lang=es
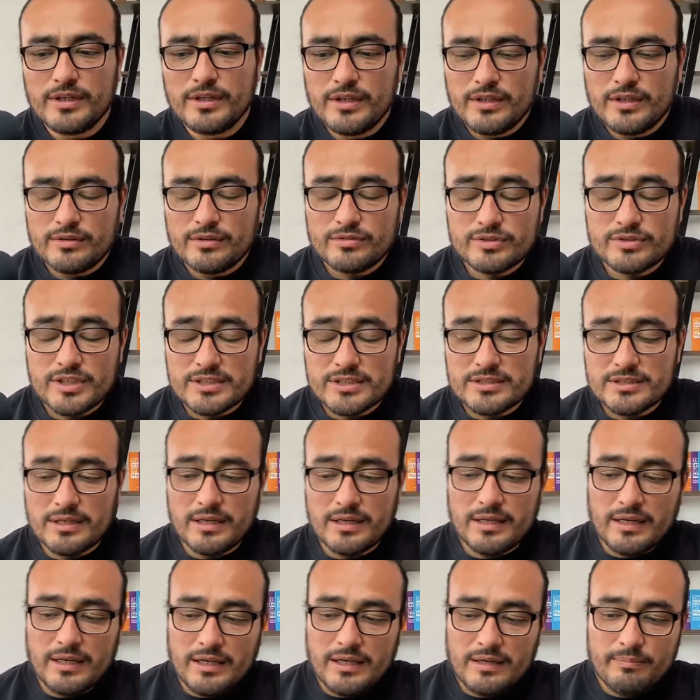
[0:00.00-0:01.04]
Entonces,
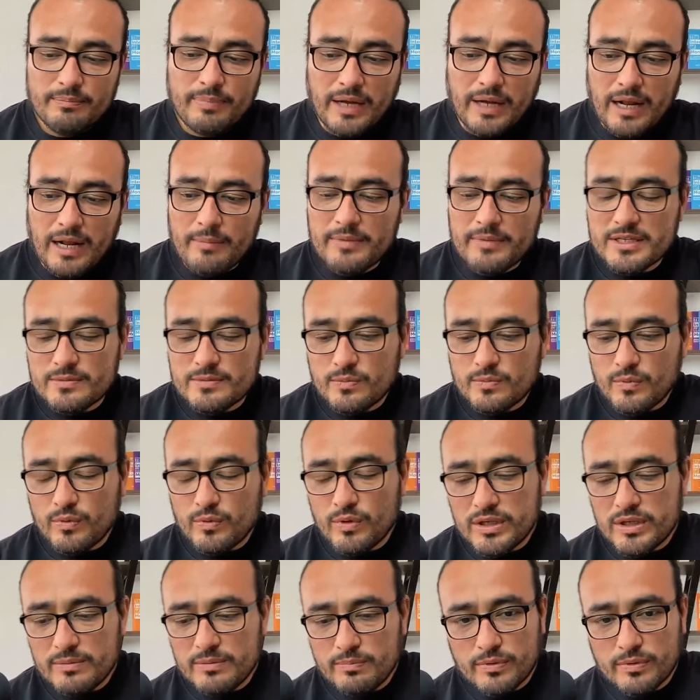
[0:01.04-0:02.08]
para mí es muy
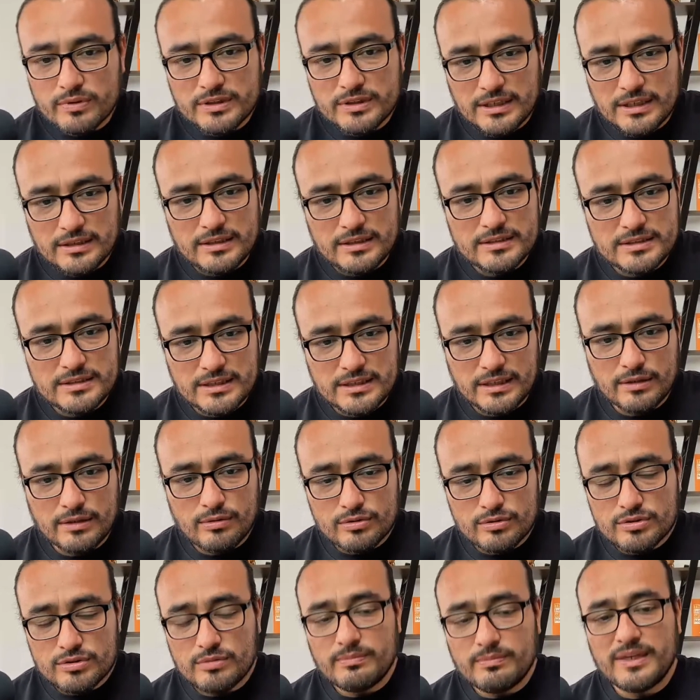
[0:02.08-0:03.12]
importante, es
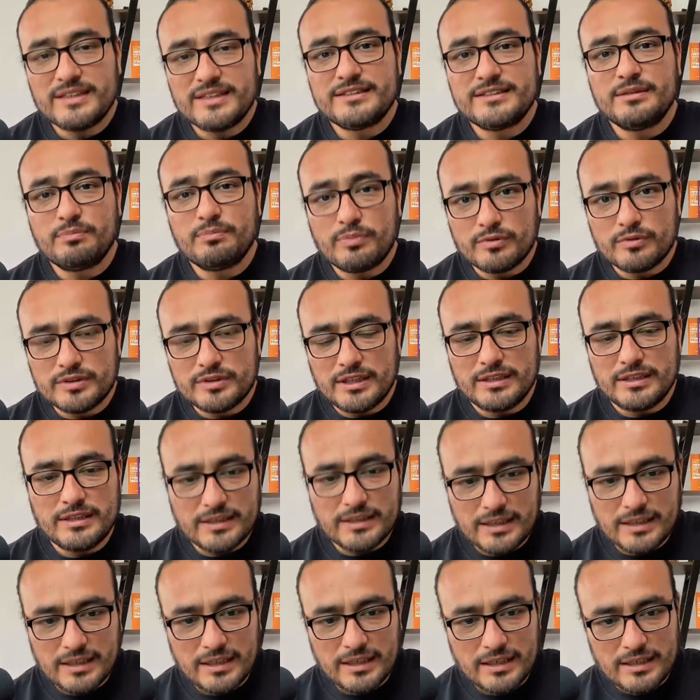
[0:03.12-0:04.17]
incluso más importante
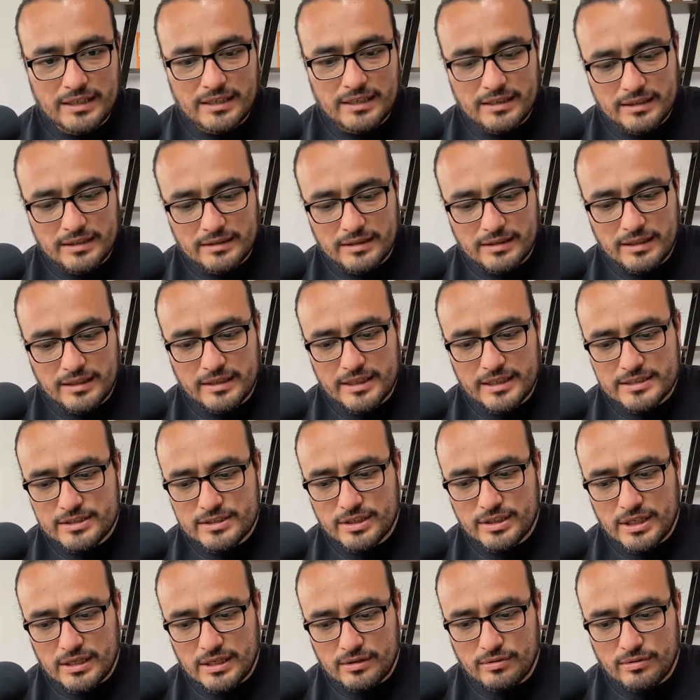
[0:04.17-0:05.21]
que la
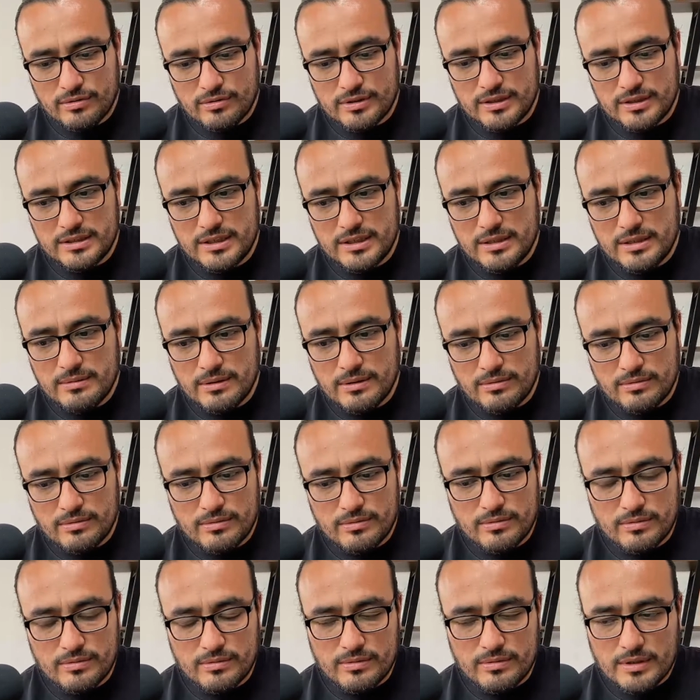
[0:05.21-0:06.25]
inteligencia cognitiva
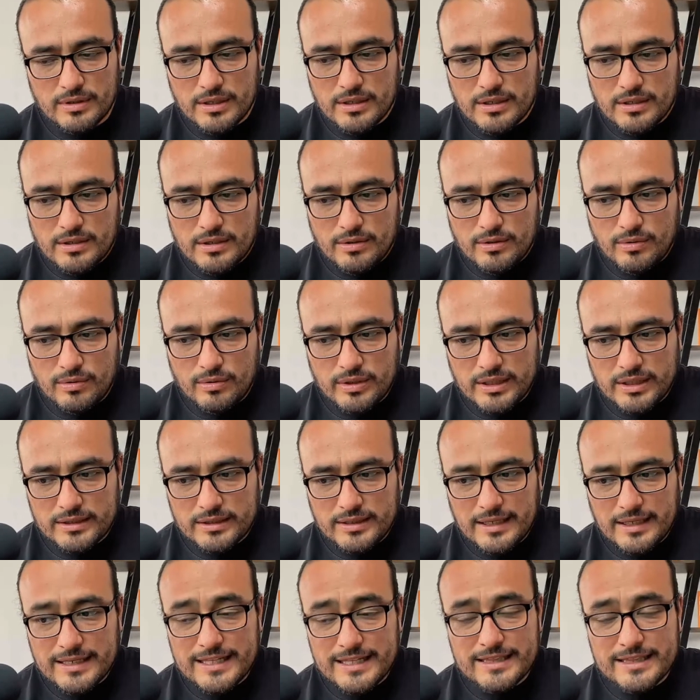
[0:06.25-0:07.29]
o, qué
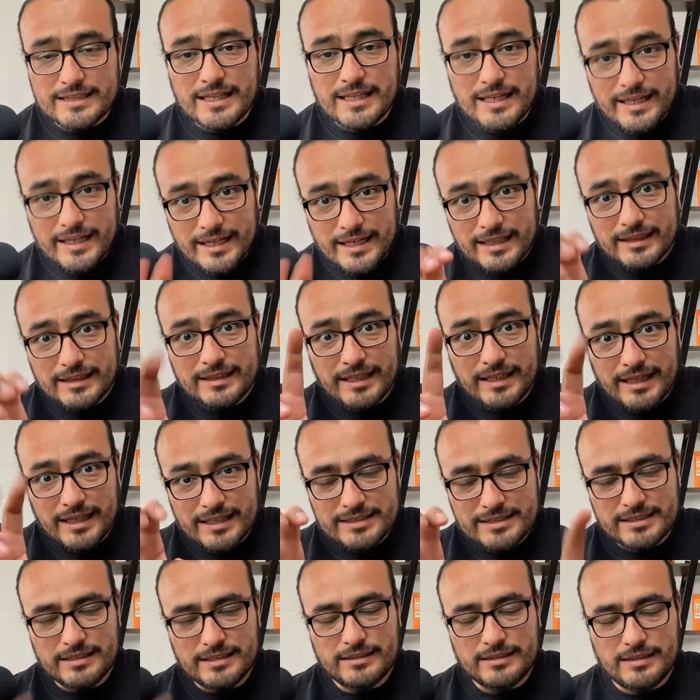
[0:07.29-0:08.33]
tan inteligente eres
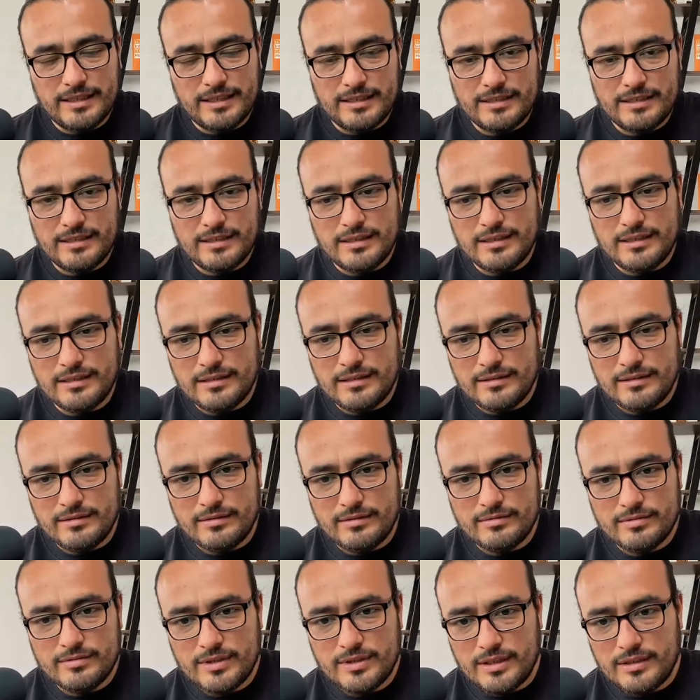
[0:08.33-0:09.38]
en,
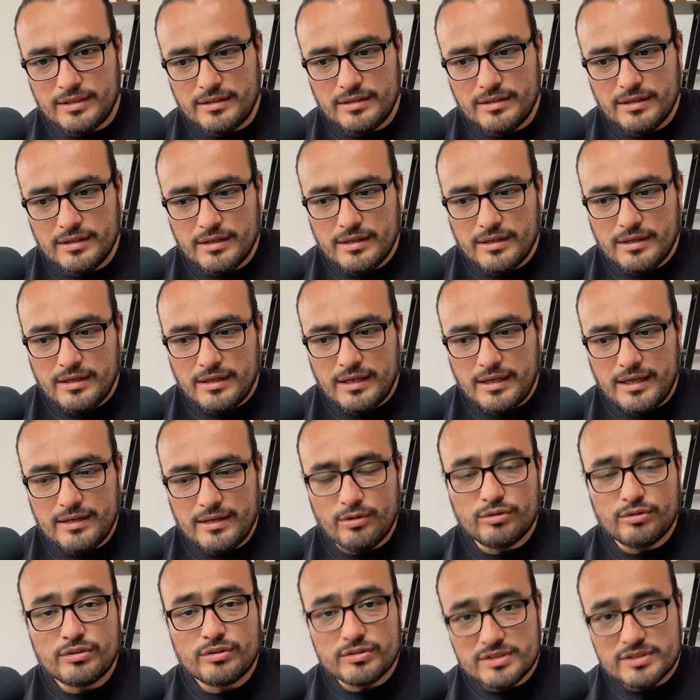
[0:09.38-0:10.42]
eh,
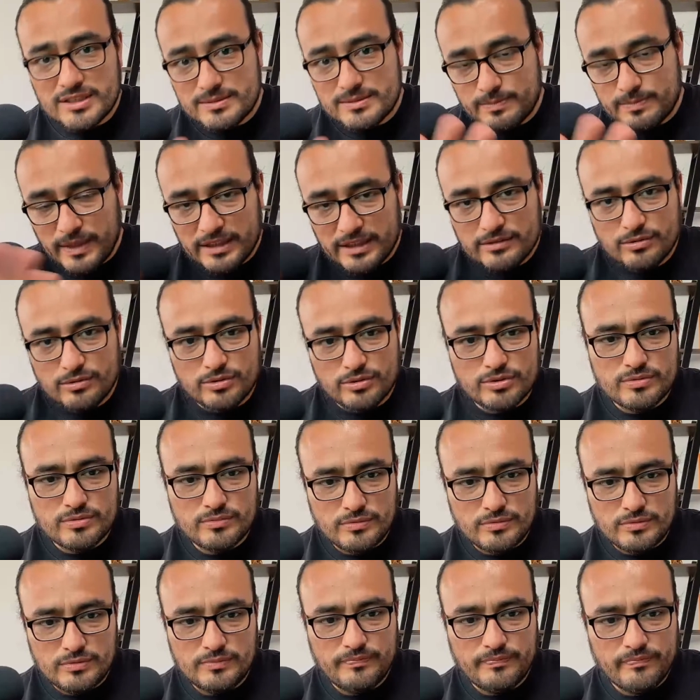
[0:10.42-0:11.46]
otros aspectos.
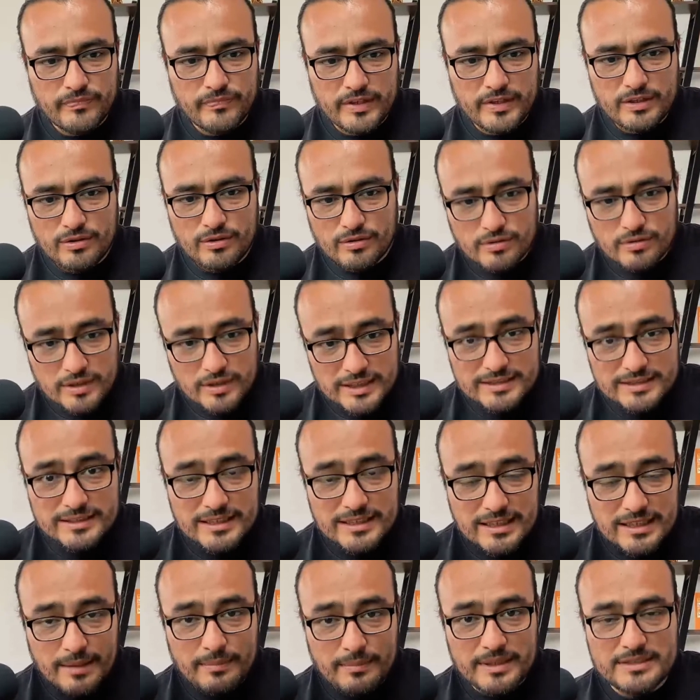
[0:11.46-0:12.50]
Yo creo que esta es
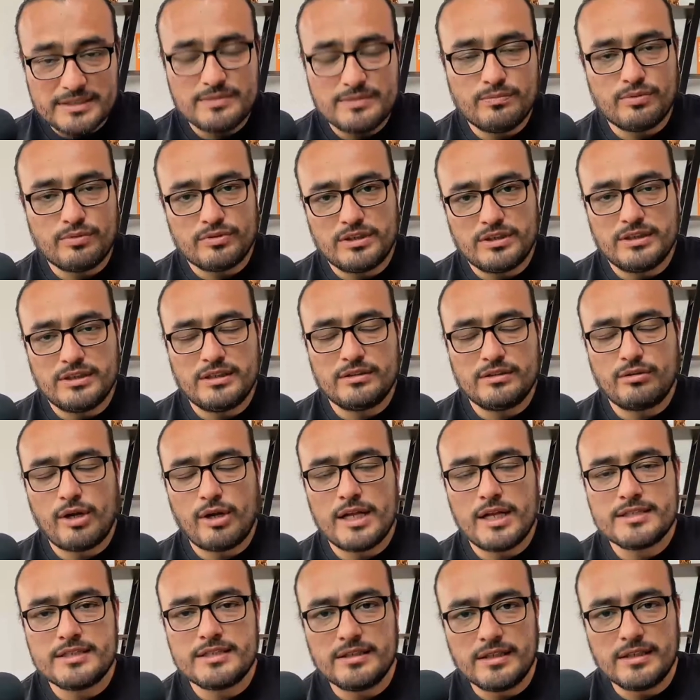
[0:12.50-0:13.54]
la más importante de todas
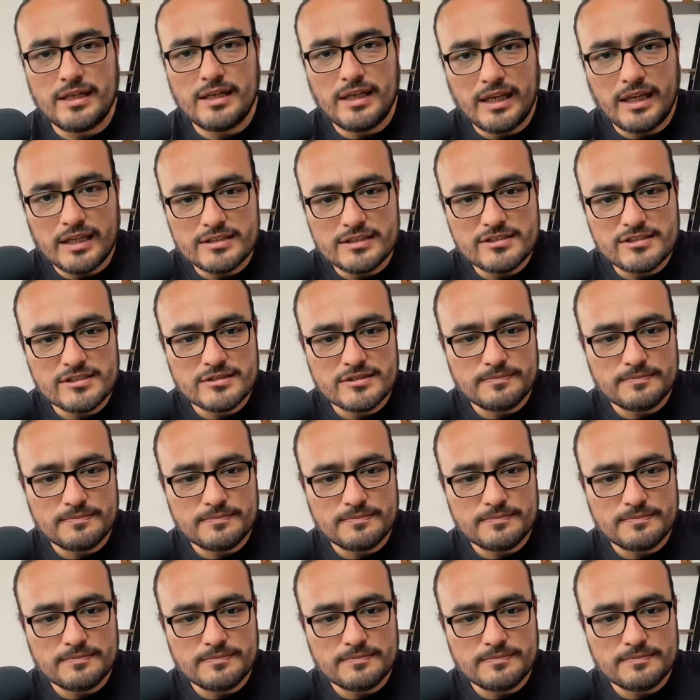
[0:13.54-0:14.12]
las inteligencias.